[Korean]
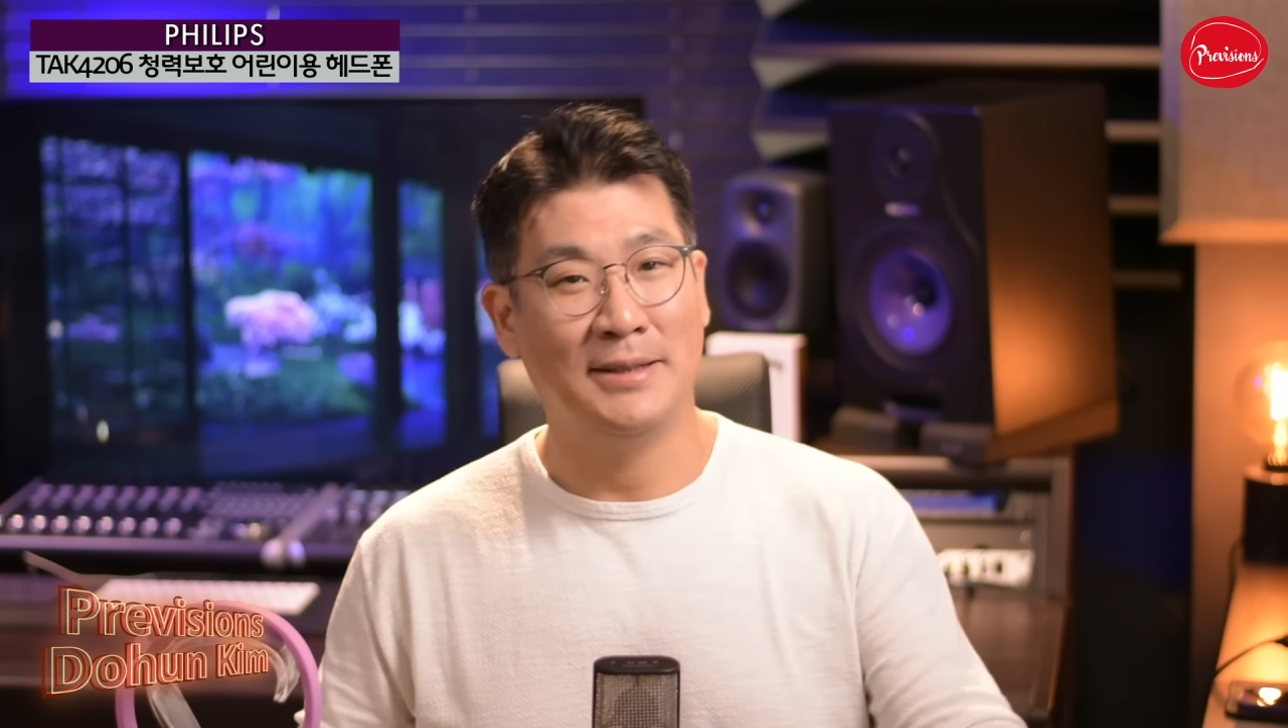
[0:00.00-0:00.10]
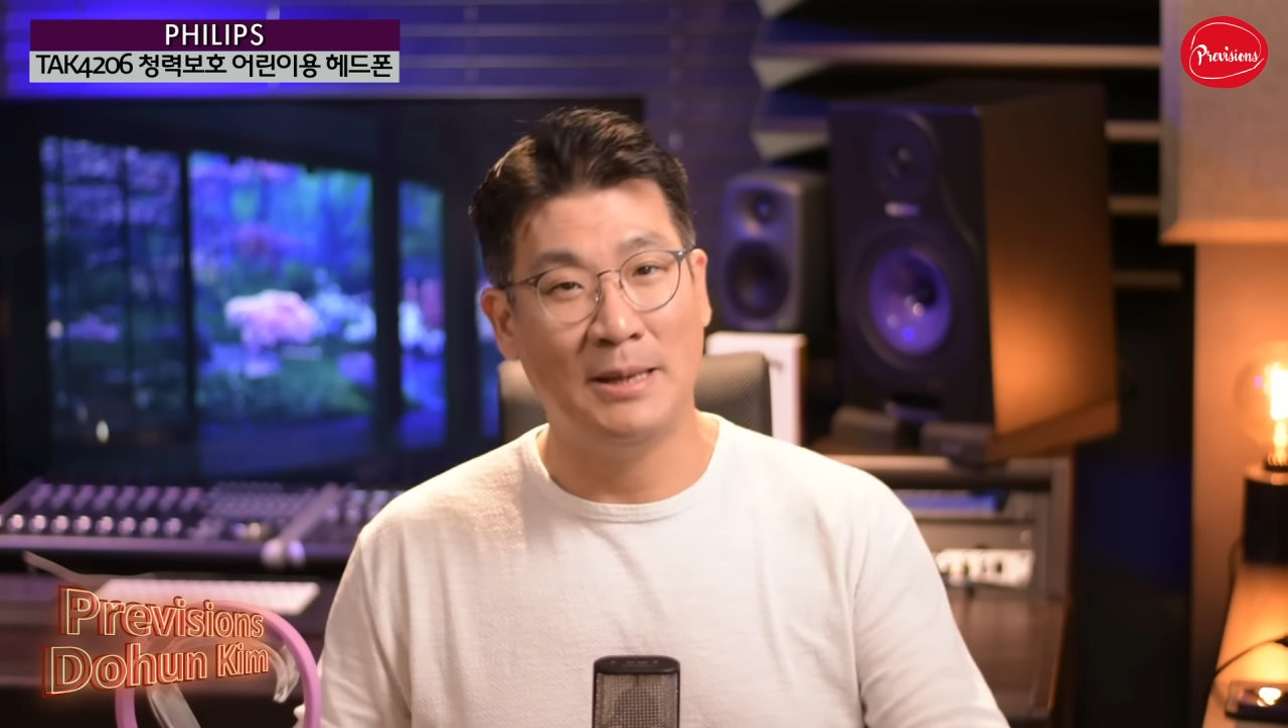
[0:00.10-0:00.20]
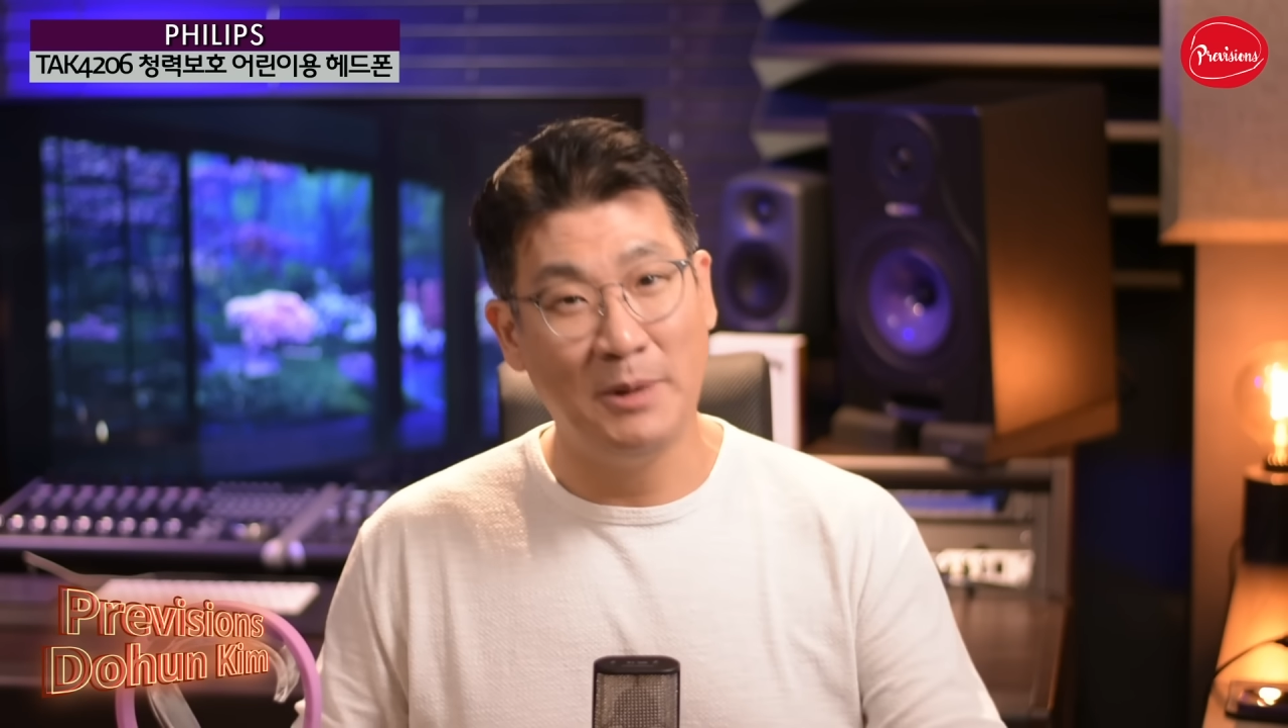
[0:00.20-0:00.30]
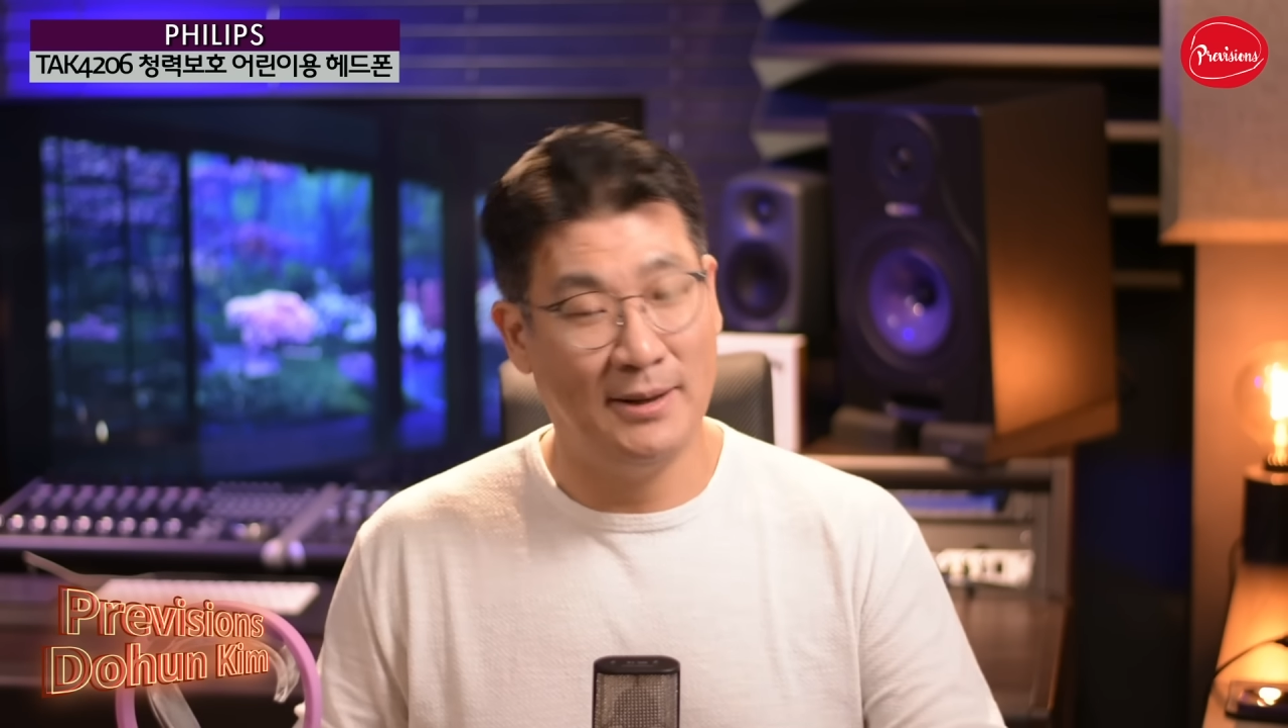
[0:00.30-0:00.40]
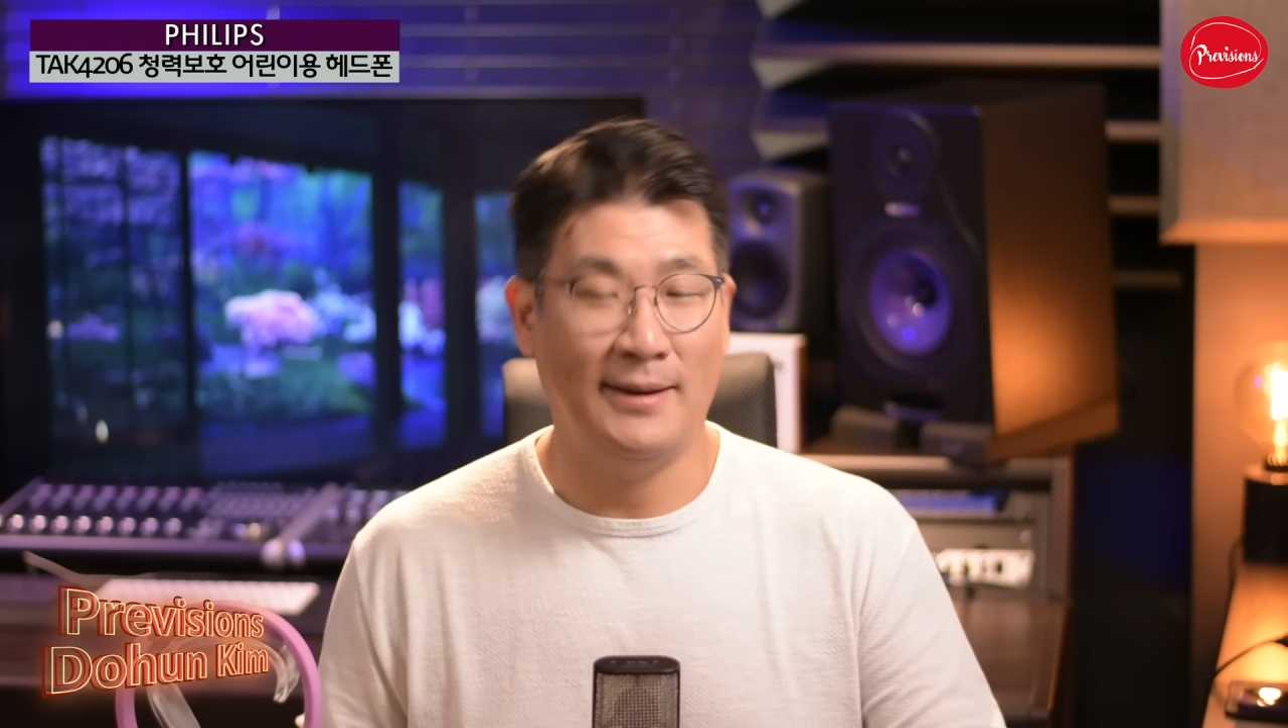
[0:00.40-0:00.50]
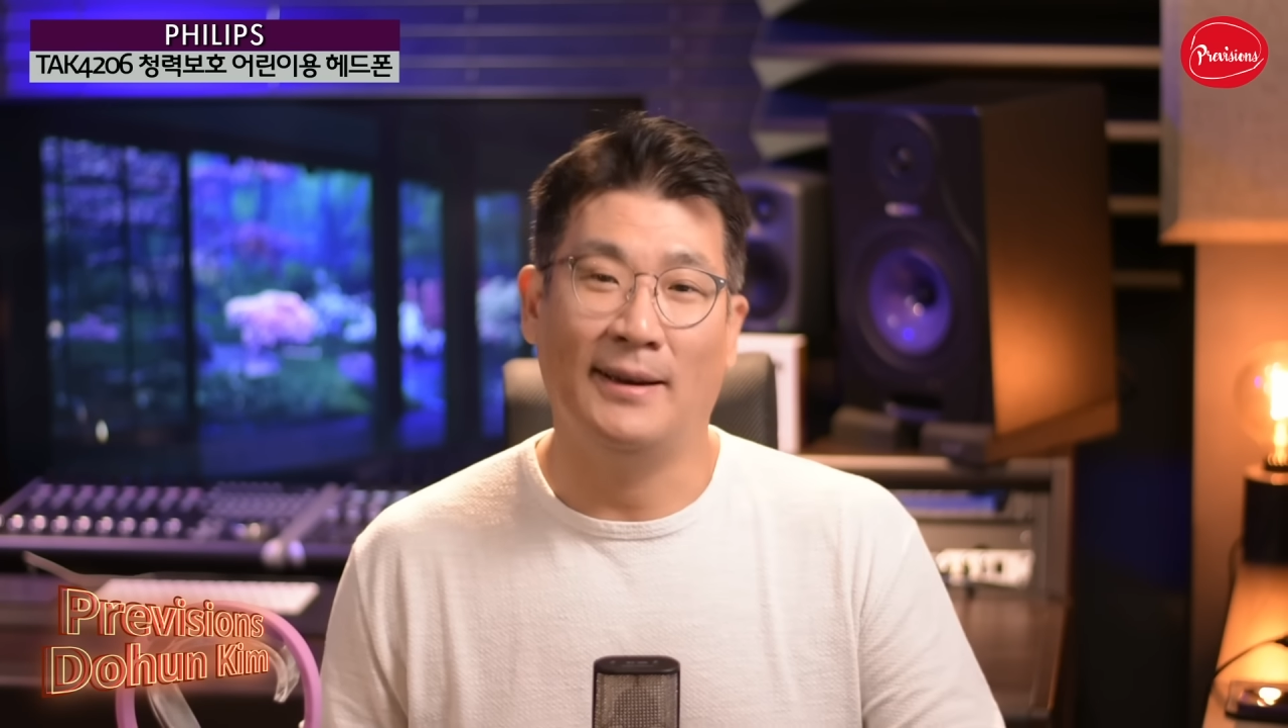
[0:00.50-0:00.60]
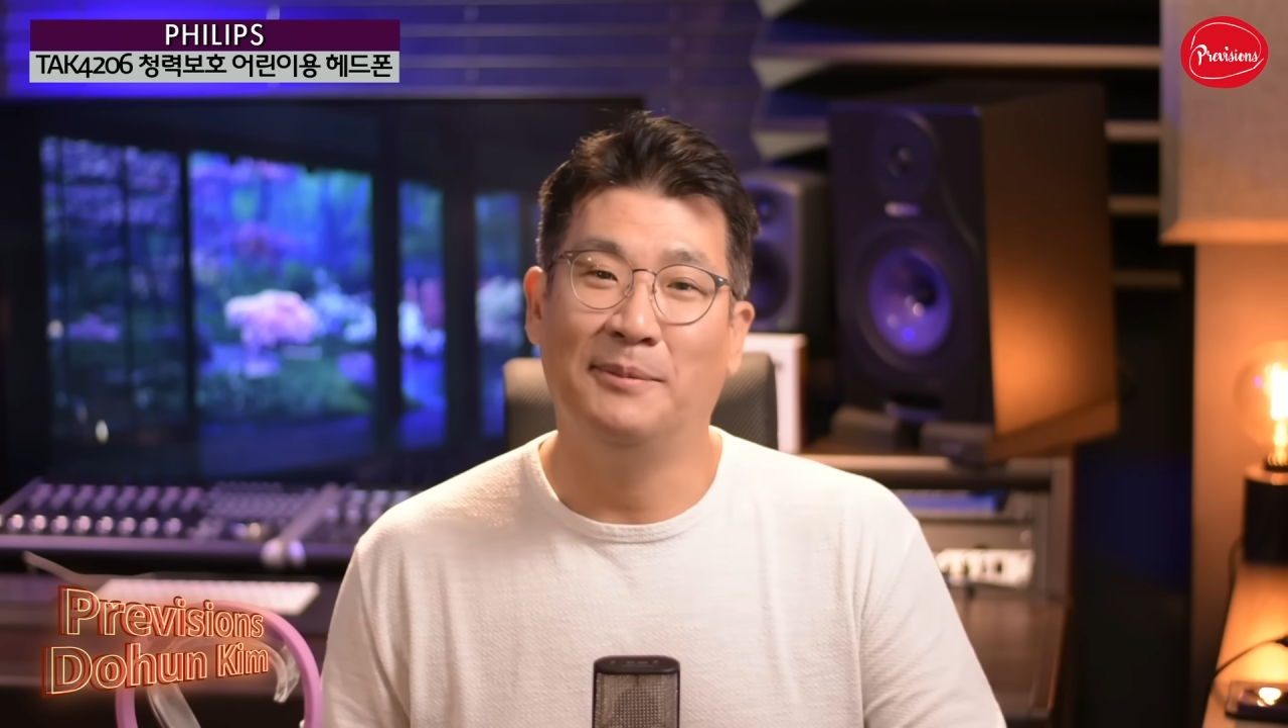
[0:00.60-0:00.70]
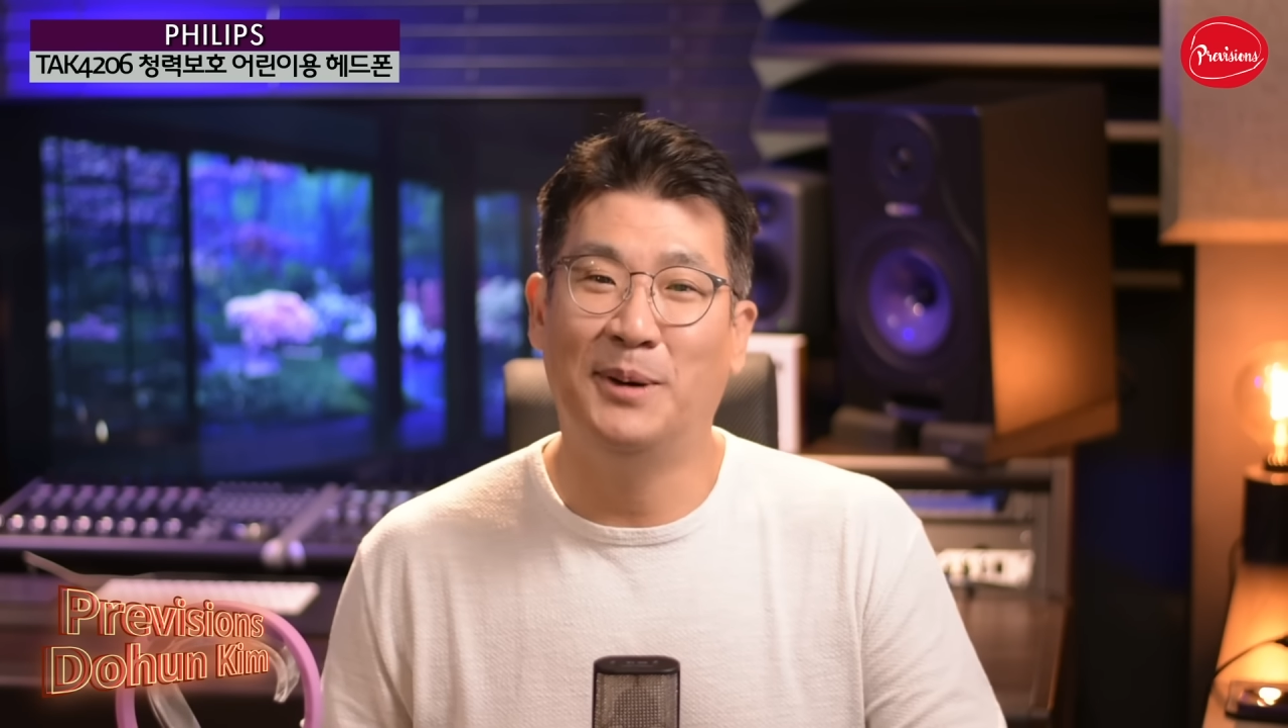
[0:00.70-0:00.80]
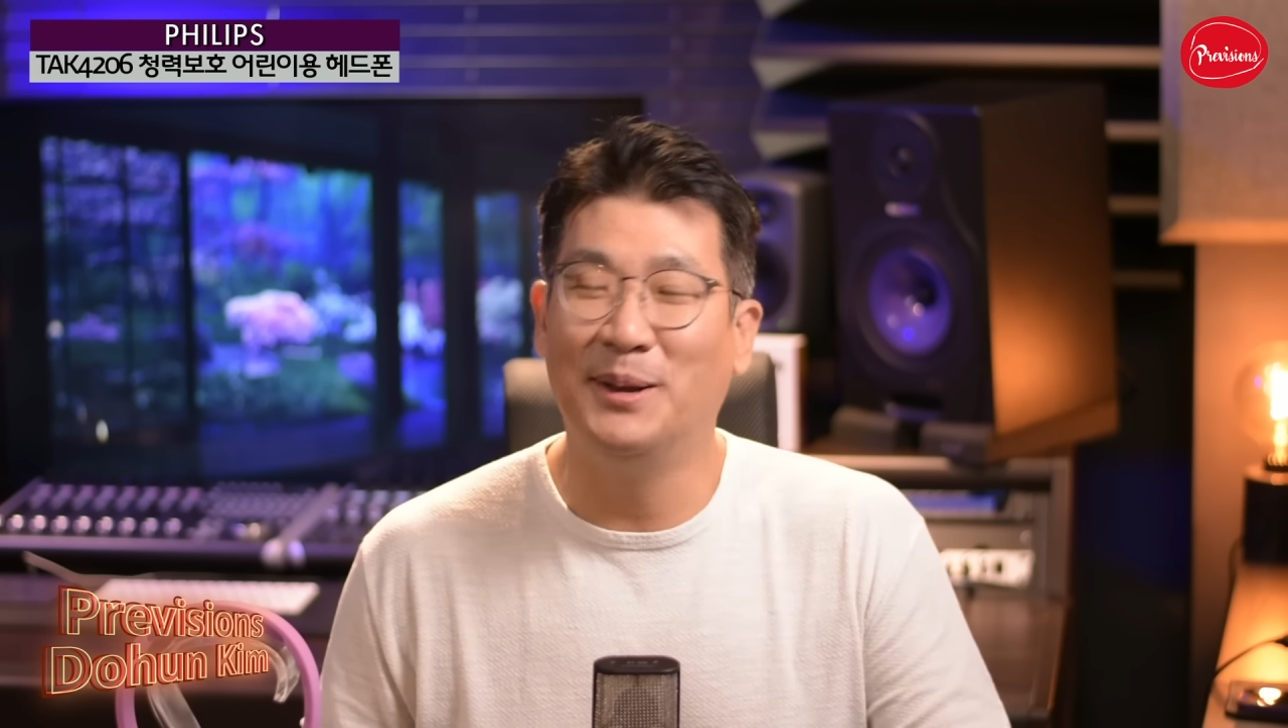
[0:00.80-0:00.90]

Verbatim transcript: 재밌게 한번